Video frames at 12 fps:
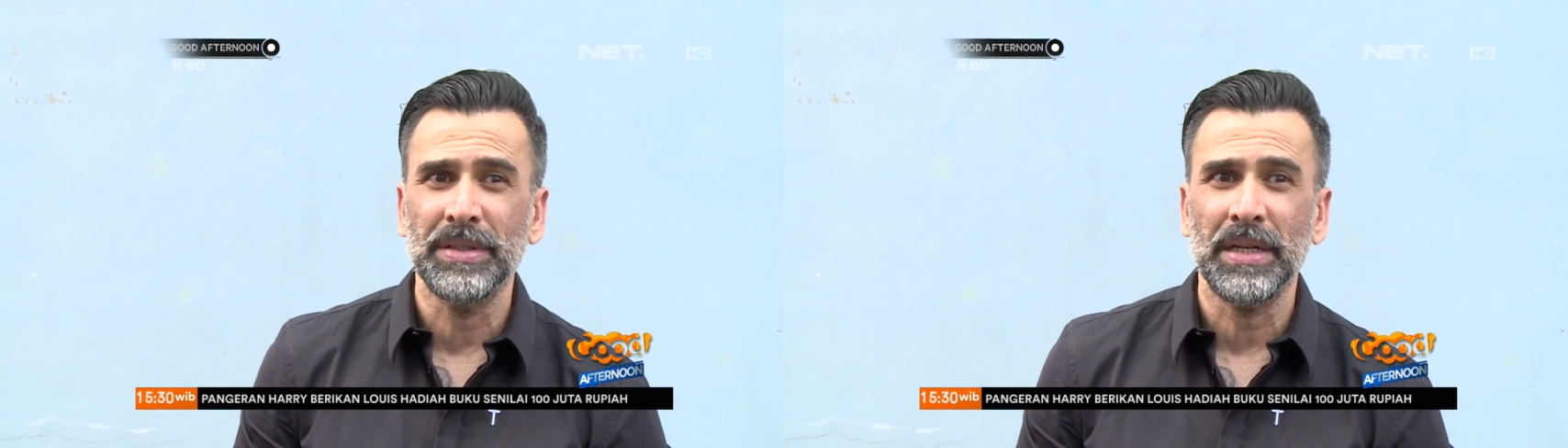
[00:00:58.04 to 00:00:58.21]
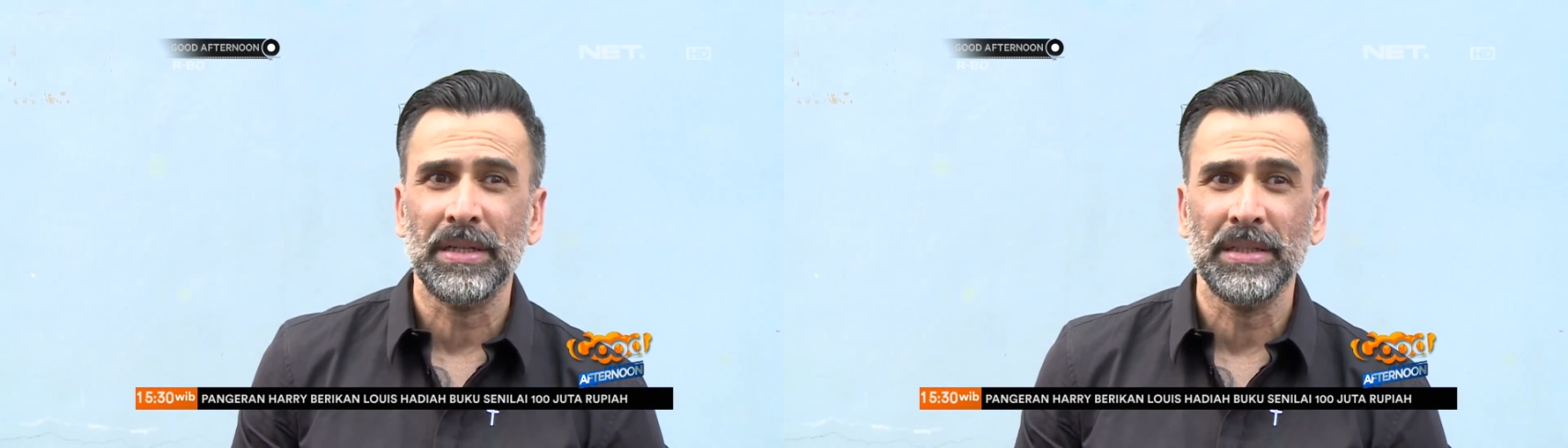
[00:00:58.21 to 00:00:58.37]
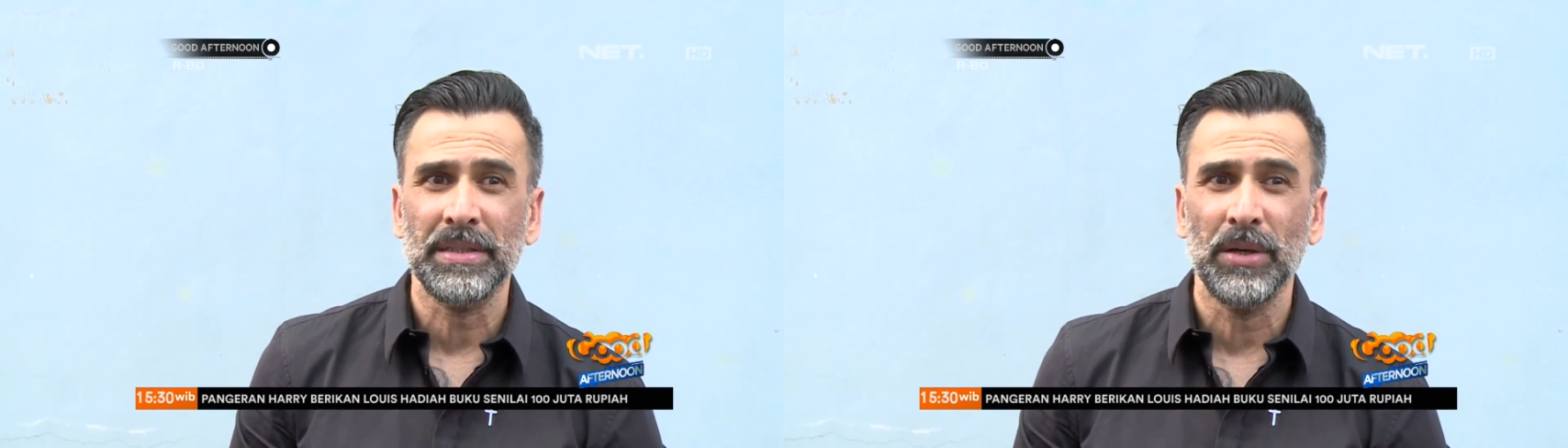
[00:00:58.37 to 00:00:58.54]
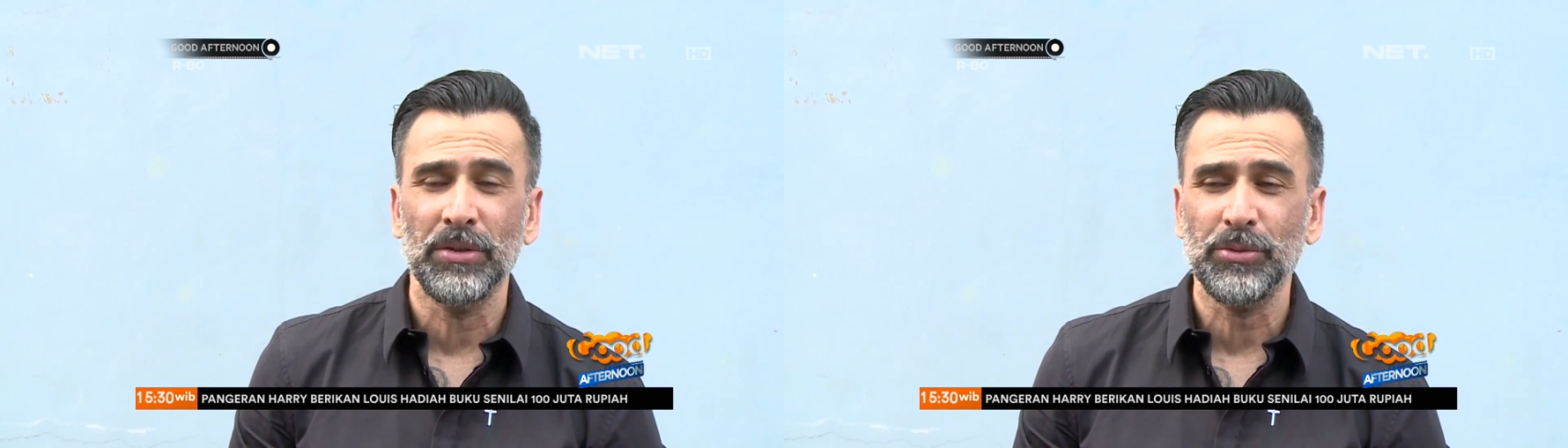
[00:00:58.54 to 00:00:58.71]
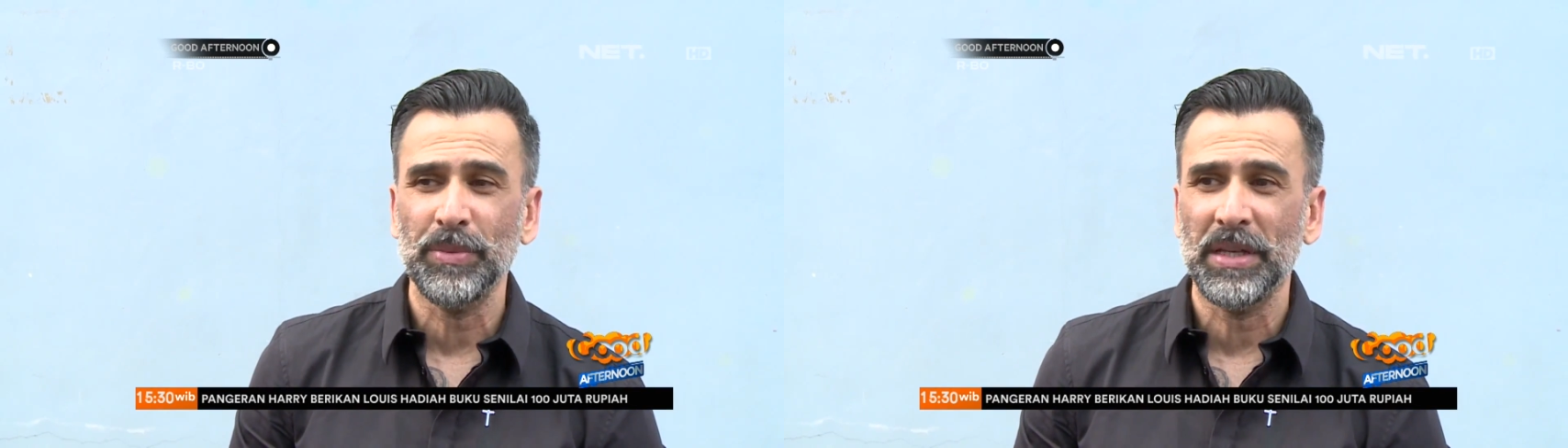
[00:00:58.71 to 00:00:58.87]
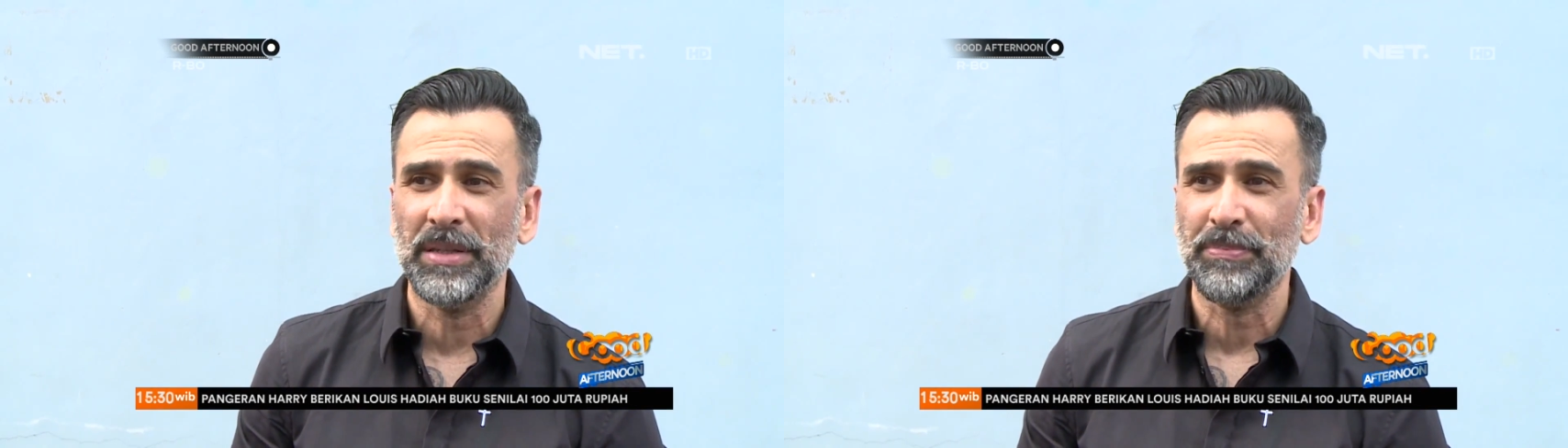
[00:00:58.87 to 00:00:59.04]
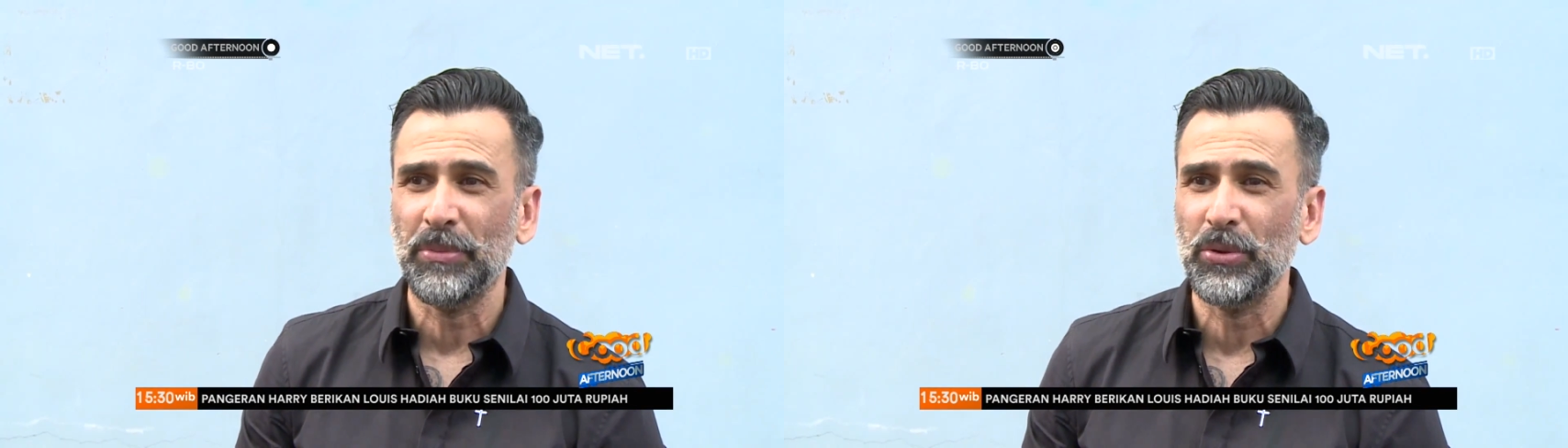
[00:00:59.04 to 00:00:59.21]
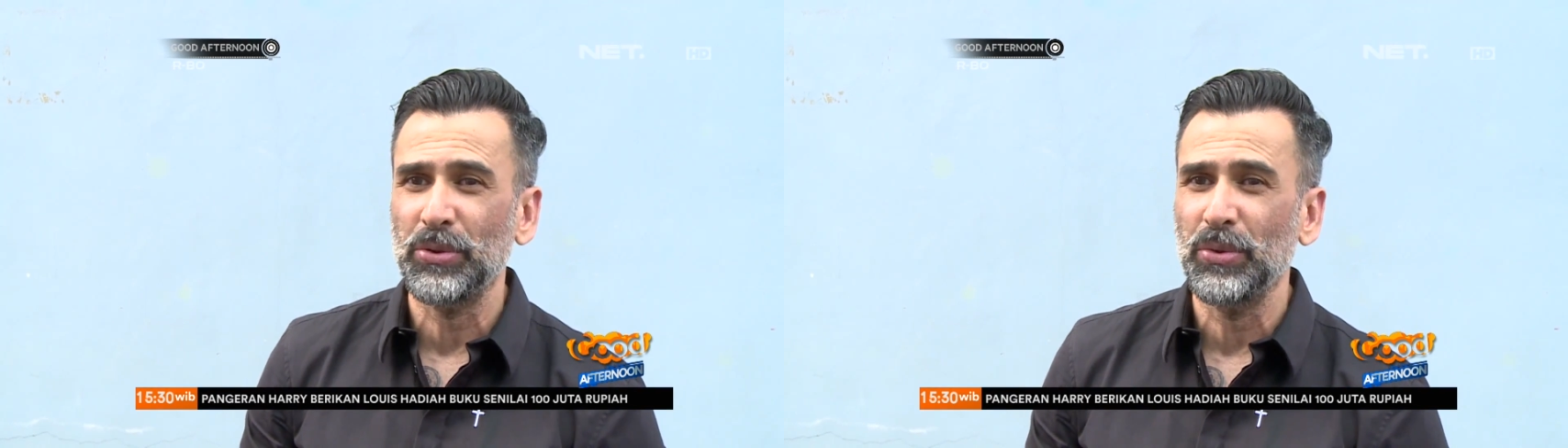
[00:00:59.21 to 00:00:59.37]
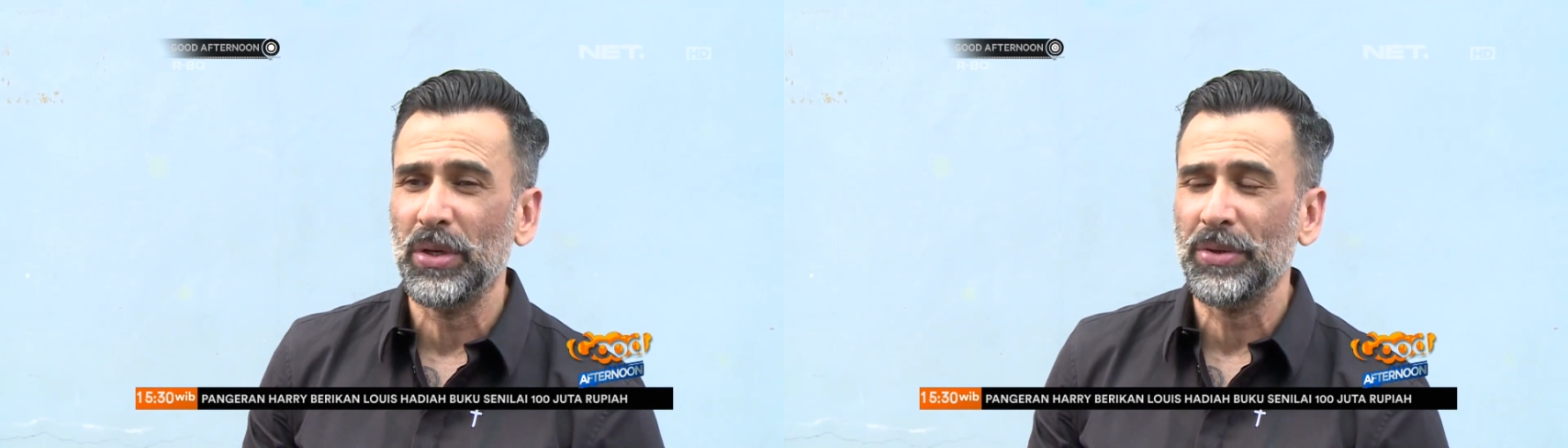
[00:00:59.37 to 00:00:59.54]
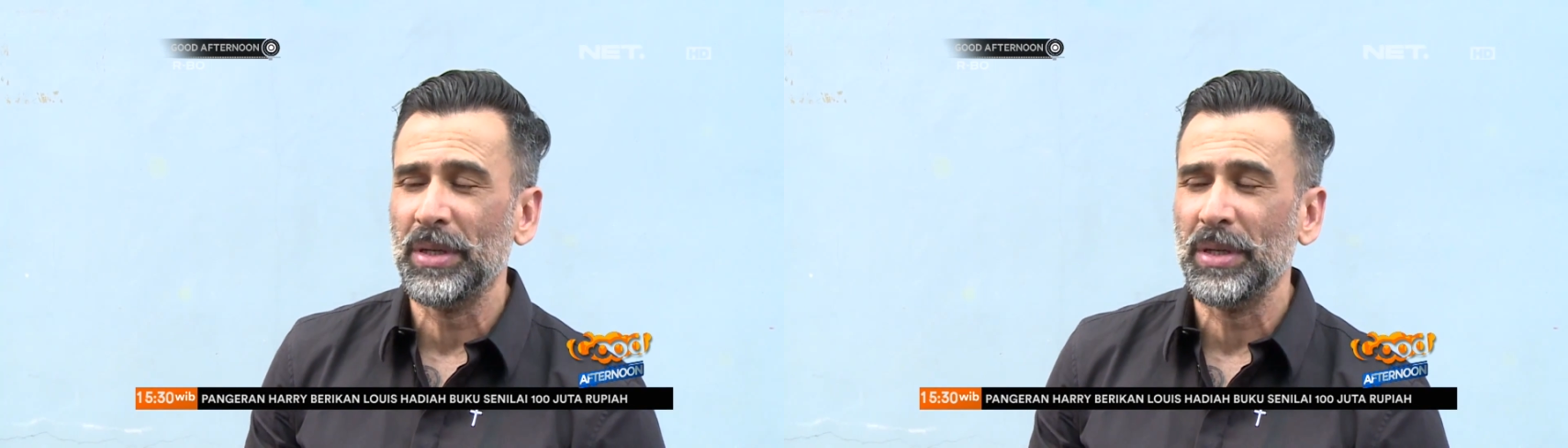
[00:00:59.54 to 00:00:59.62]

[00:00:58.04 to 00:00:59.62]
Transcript: dari tahun 92